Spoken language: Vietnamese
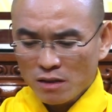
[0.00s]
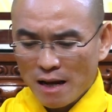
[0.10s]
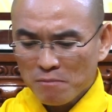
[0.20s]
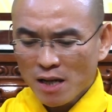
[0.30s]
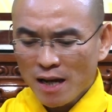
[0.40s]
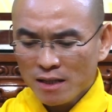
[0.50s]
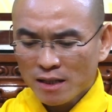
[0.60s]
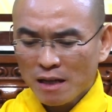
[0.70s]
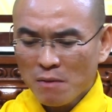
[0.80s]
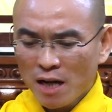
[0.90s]
trái, 1
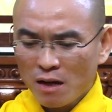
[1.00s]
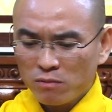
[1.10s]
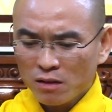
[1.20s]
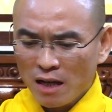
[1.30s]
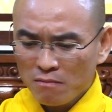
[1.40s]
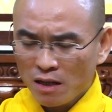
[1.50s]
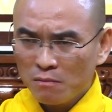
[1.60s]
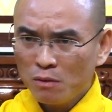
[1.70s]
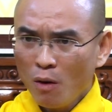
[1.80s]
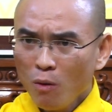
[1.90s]
trái 3 đồng, 8,
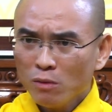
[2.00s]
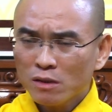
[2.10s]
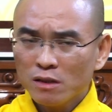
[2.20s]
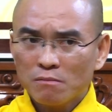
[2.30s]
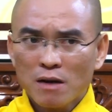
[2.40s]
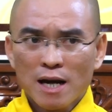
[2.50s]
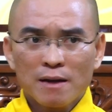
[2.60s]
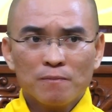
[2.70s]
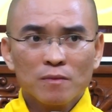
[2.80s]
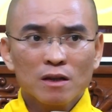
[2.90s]
24 chứ 23.
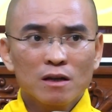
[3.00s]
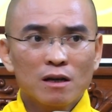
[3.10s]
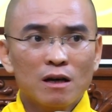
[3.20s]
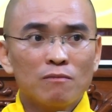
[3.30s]
Không